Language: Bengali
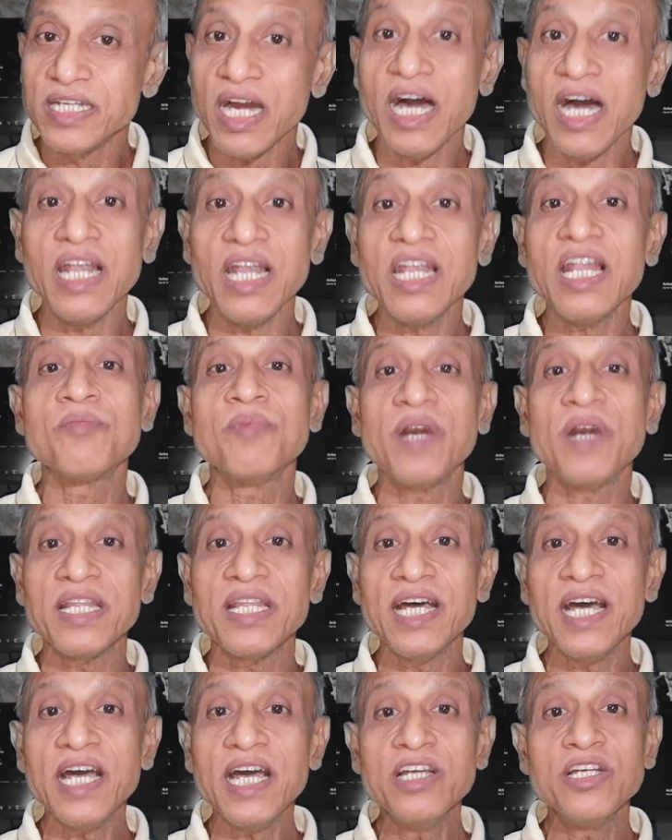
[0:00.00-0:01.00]
আল্লাহর
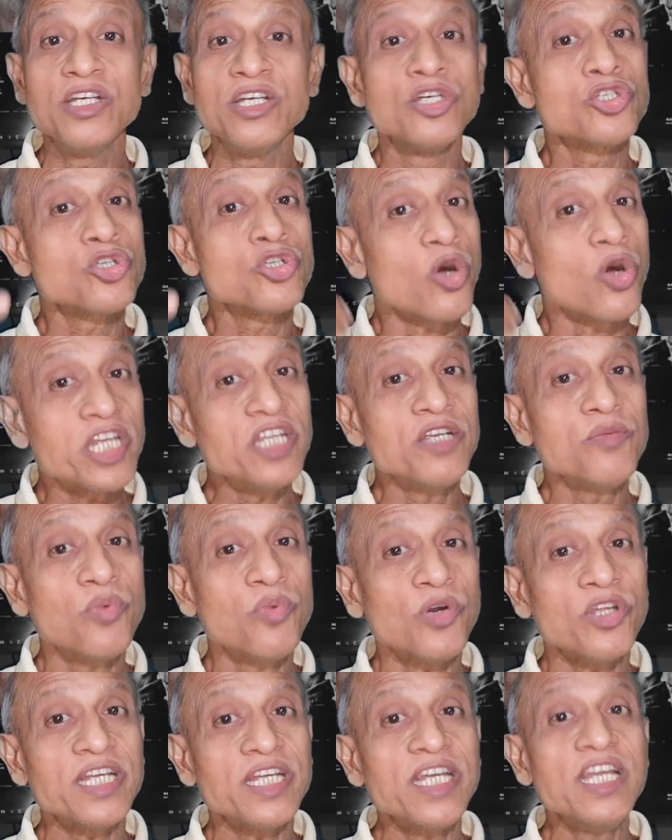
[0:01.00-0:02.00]
বান্দা সঠিক
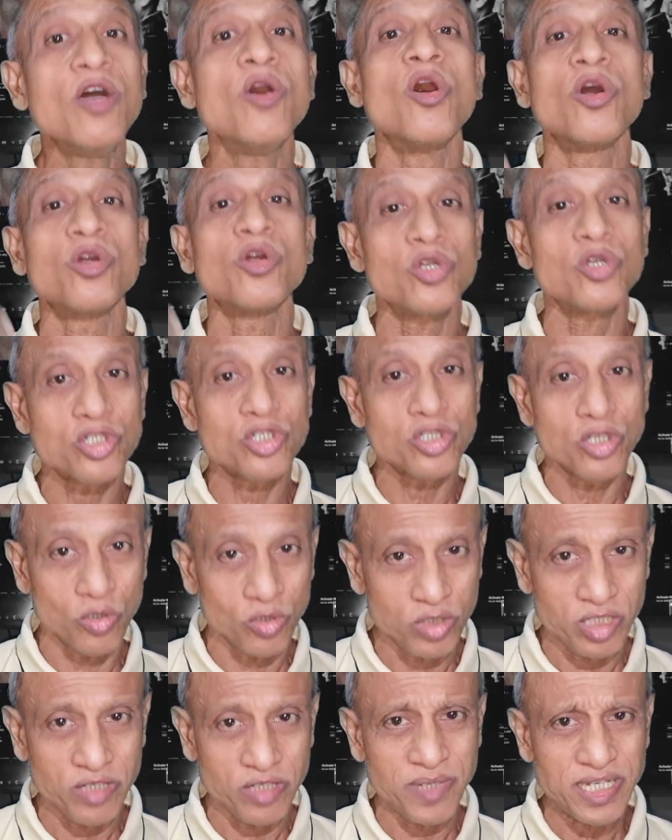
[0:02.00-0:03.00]
পথে অগ্রসর
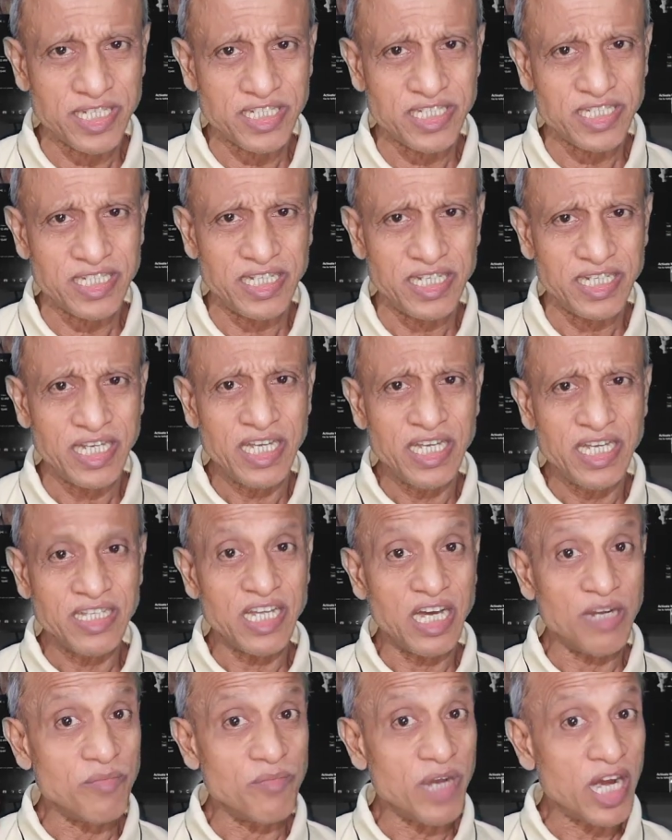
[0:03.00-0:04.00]
হতে পারছে
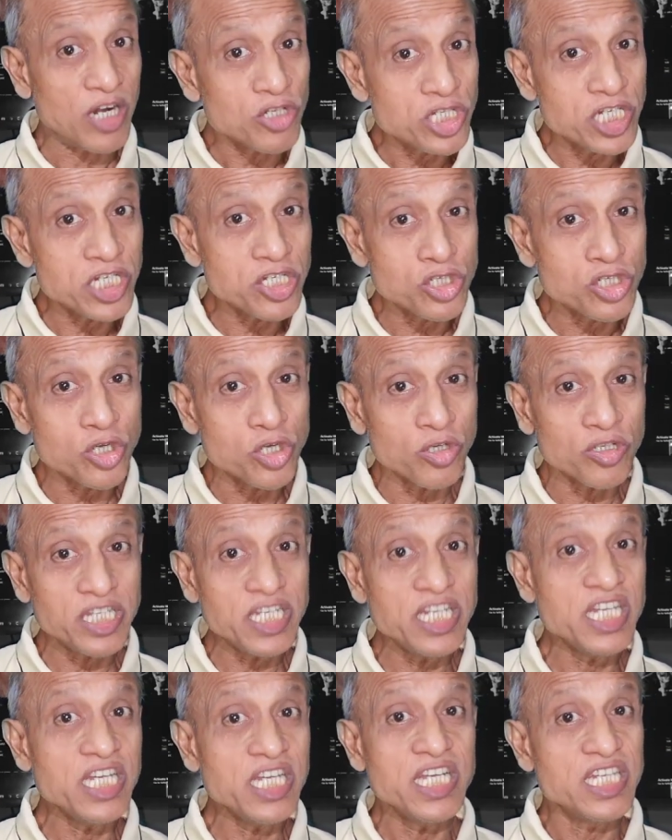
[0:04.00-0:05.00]
তার মানসিক
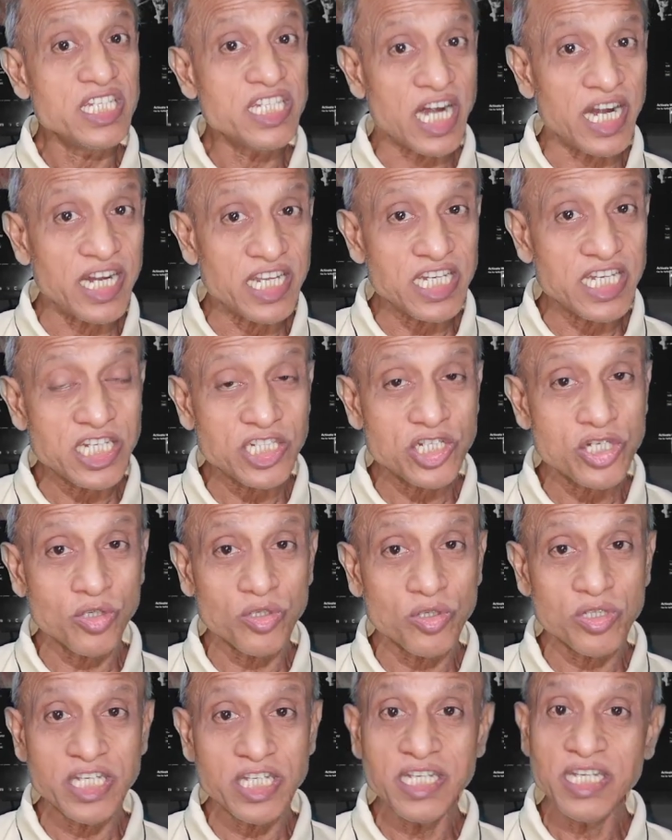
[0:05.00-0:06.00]
শক্তি শারীরিক
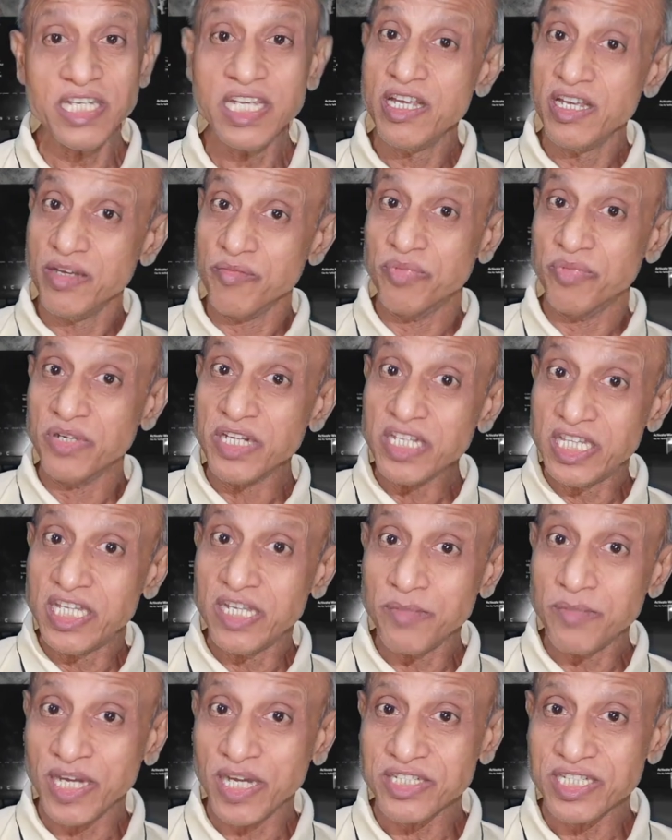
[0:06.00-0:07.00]
শক্তি বৃদ্ধি
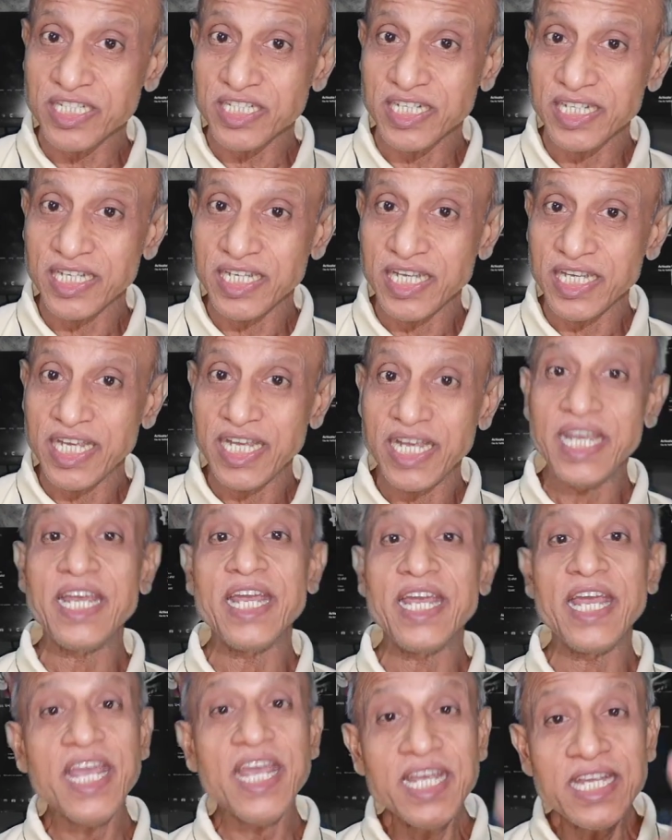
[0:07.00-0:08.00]
পাচ্ছে
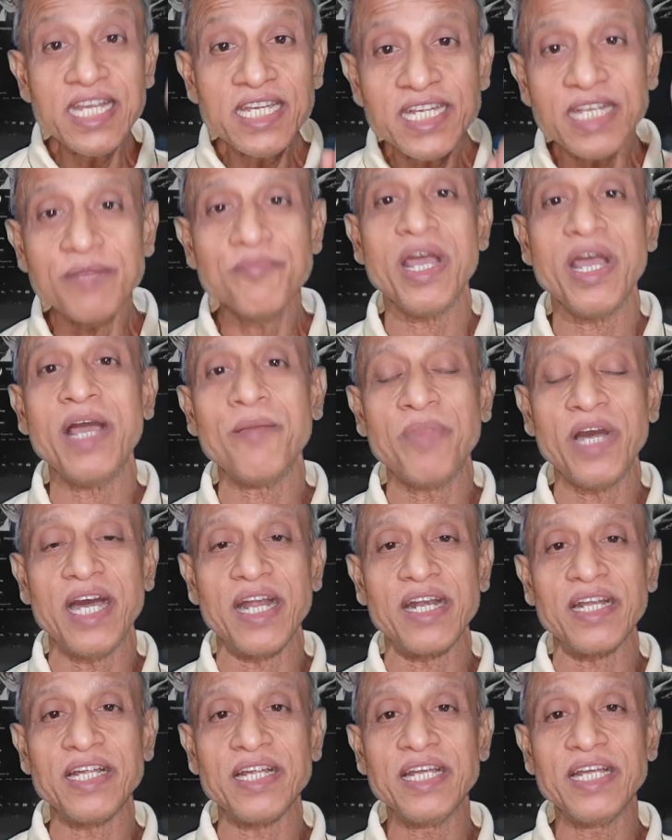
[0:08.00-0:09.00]
এই যে ব্যাপার
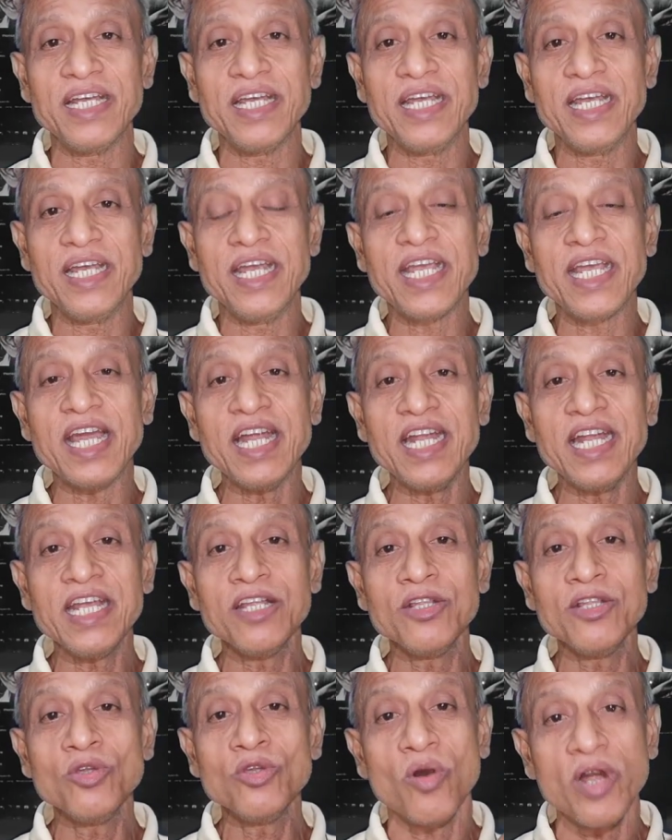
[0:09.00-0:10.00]
এখানে
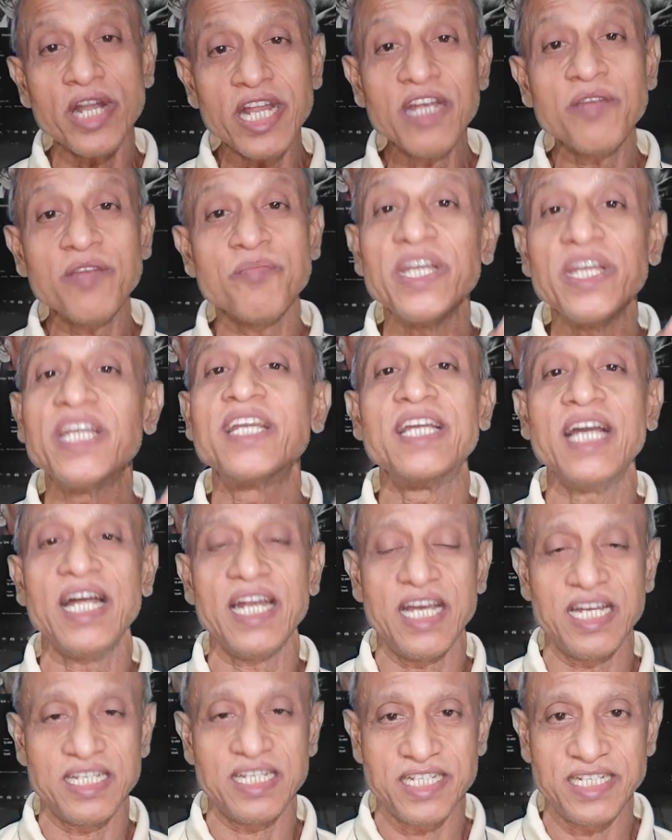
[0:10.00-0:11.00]
কিন্তু অনেক বিজ্ঞান
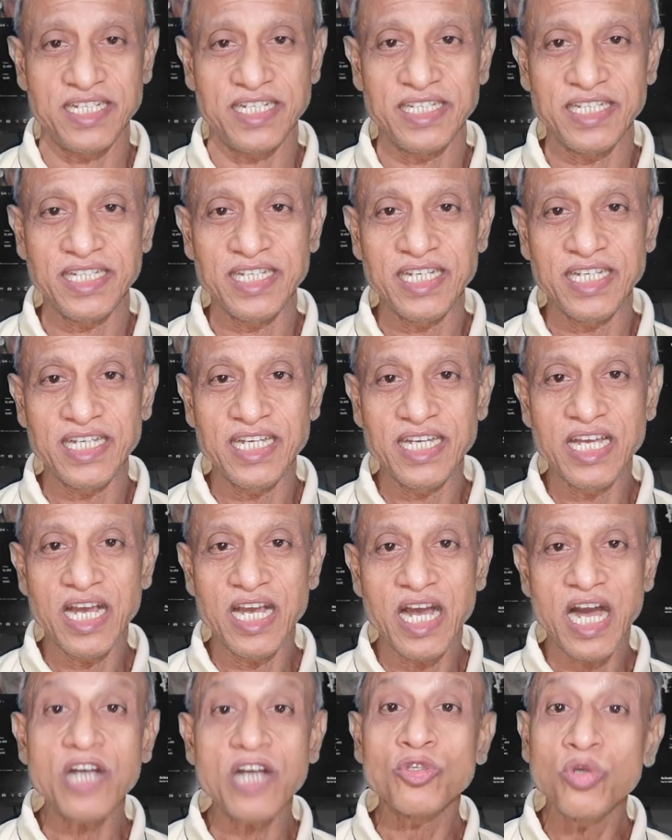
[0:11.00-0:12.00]
আছে
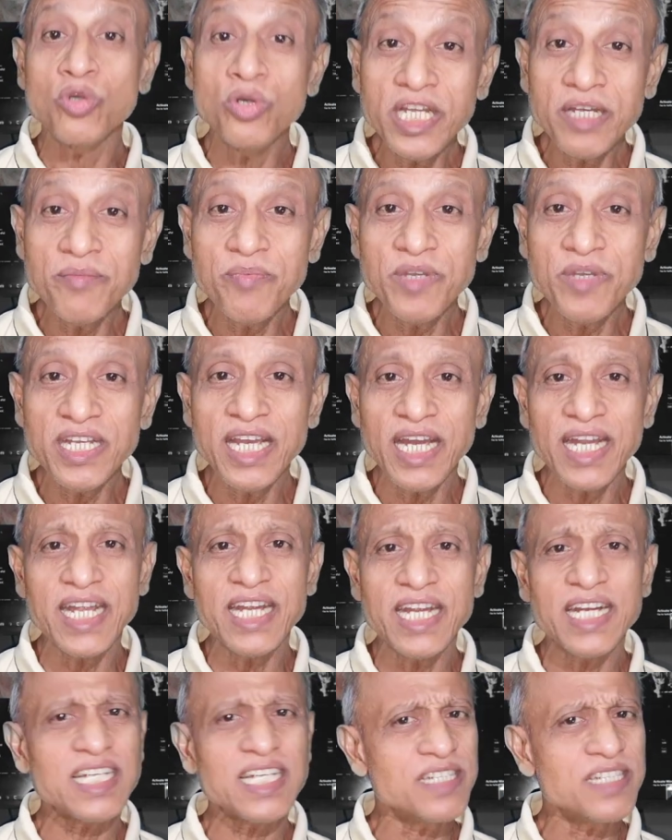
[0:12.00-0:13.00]
আধুনিক বিজ্ঞান
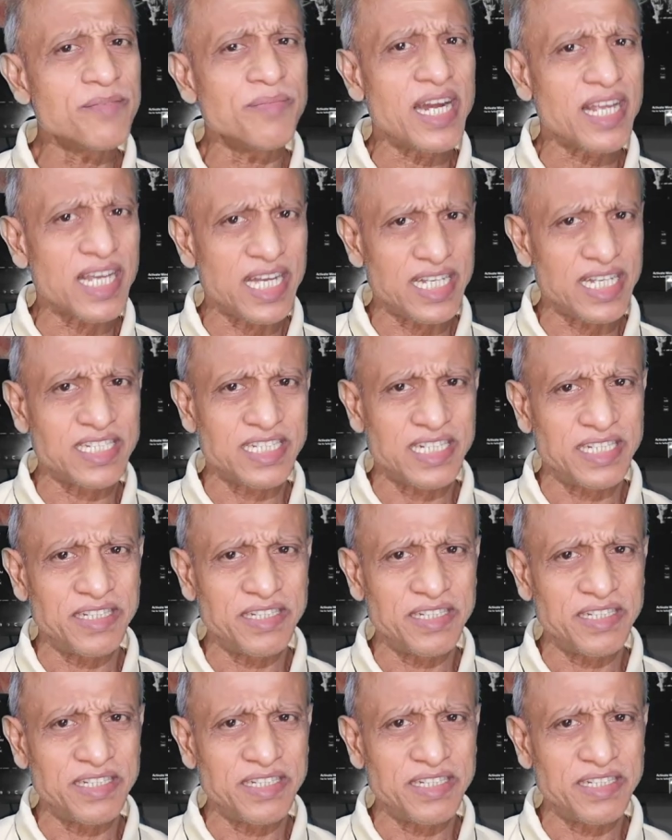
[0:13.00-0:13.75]
এর কাছে মার খাচ্ছে